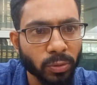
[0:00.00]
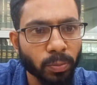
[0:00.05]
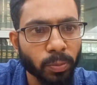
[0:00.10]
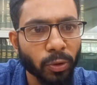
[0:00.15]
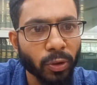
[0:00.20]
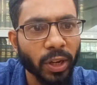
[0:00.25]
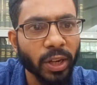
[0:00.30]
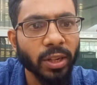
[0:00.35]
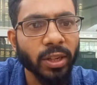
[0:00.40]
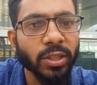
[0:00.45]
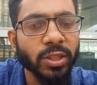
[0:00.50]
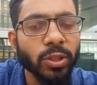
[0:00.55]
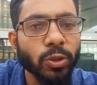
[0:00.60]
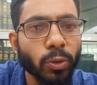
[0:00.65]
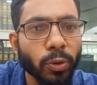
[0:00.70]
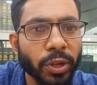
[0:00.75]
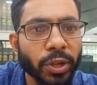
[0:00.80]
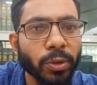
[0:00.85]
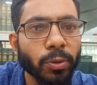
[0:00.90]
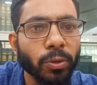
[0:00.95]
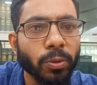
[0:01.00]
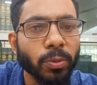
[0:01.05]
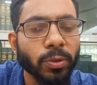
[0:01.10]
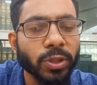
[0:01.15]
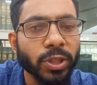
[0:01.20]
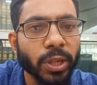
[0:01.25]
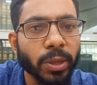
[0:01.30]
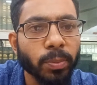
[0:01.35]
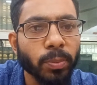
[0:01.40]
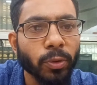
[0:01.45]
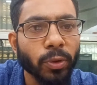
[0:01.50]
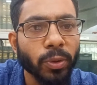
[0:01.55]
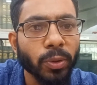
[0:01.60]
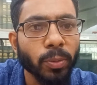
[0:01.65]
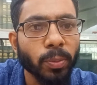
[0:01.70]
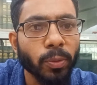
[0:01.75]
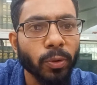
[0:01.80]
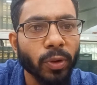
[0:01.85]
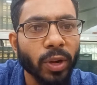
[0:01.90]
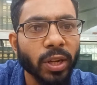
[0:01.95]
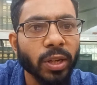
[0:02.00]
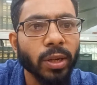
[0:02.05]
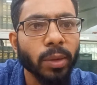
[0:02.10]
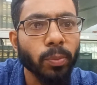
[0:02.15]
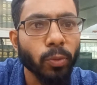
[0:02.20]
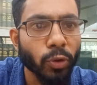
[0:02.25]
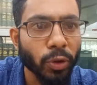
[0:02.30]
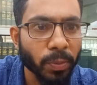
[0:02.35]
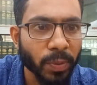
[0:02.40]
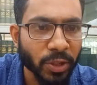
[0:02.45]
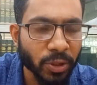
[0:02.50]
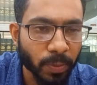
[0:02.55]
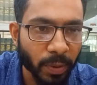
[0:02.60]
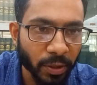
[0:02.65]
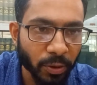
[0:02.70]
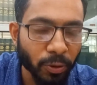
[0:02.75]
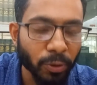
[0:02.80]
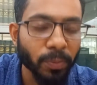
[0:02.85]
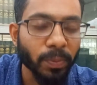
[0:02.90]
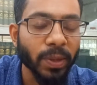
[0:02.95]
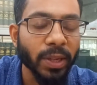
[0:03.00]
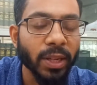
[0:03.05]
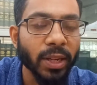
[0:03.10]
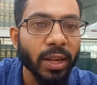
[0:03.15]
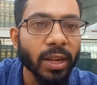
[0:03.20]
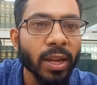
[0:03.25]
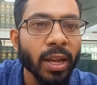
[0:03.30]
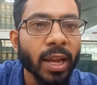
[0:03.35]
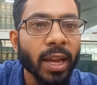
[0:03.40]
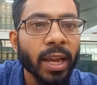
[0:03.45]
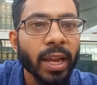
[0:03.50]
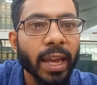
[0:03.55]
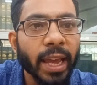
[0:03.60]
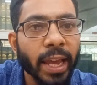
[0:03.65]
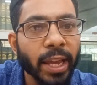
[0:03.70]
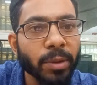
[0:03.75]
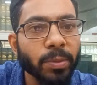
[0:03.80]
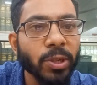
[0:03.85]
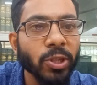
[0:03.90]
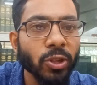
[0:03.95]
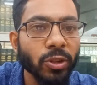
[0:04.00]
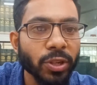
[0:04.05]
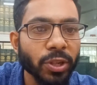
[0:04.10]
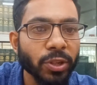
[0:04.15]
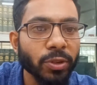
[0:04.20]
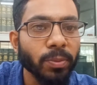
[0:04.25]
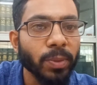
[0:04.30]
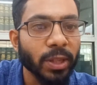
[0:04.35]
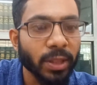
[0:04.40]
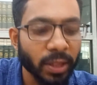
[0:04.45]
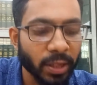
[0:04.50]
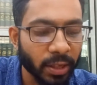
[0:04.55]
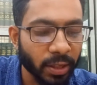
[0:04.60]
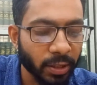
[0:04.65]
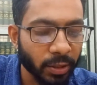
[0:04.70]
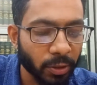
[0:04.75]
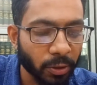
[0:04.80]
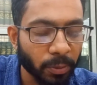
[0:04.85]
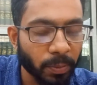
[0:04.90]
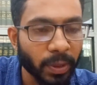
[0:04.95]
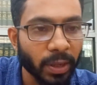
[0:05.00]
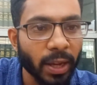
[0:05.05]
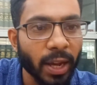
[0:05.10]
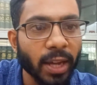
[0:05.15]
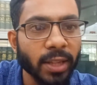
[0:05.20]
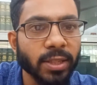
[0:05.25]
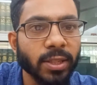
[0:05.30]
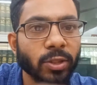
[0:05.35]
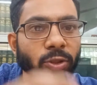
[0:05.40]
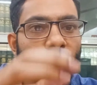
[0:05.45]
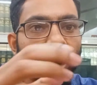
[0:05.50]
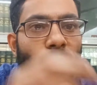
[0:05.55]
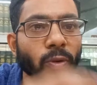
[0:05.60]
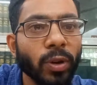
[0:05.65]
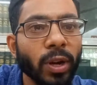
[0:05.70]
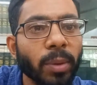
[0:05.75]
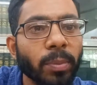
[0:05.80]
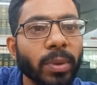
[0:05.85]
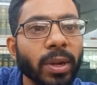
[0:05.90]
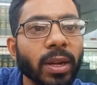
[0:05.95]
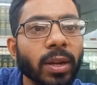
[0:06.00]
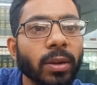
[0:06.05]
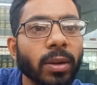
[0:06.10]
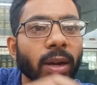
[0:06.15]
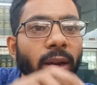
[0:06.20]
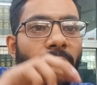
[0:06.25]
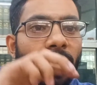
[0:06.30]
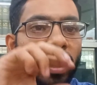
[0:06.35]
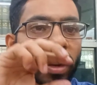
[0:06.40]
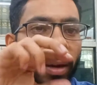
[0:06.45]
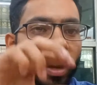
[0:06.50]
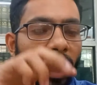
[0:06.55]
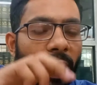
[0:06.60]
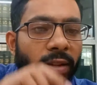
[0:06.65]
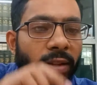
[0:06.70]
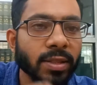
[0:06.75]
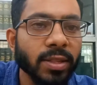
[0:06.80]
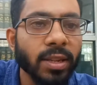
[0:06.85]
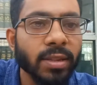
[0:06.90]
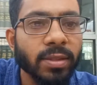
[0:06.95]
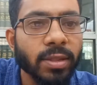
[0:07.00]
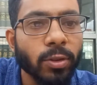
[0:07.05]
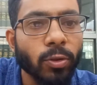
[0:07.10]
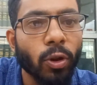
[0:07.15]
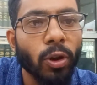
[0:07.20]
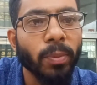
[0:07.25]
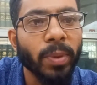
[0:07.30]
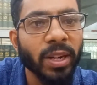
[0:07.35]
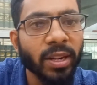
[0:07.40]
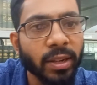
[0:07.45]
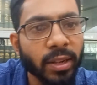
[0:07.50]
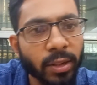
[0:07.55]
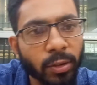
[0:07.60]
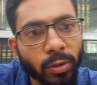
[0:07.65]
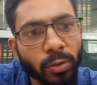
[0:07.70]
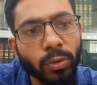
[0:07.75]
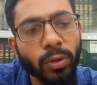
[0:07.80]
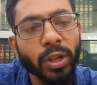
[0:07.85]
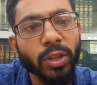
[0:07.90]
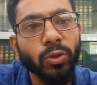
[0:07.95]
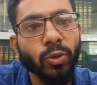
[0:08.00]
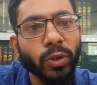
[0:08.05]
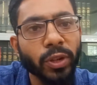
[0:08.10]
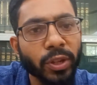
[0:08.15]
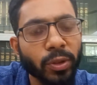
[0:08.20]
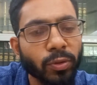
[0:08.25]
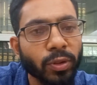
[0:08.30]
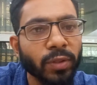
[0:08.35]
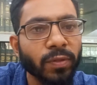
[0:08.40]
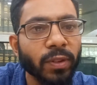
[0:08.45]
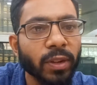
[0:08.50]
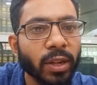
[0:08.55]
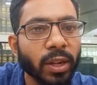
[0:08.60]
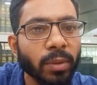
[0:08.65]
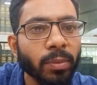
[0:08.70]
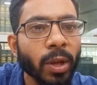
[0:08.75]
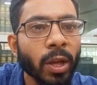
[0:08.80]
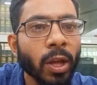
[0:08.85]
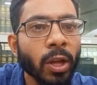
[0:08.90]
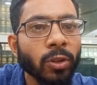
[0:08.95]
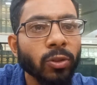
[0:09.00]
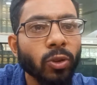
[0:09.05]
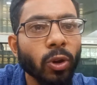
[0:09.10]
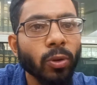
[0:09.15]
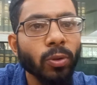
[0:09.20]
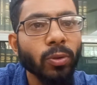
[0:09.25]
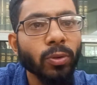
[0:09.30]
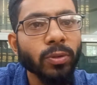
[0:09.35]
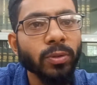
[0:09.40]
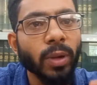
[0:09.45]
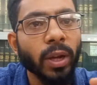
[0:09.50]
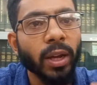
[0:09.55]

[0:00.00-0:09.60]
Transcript: প্রোডাক্টটা যে তৈরি করব সেই প্রোডাক্টটা পরিবেশ বান্ধব কিনা এই বিষয়টিও মাথায় রাখতে হবে আচ্ছা যখন আমরা আস্তে আস্তে র ম্যাটেরিয়ালগুলো তৈরি করে ফেললাম তখন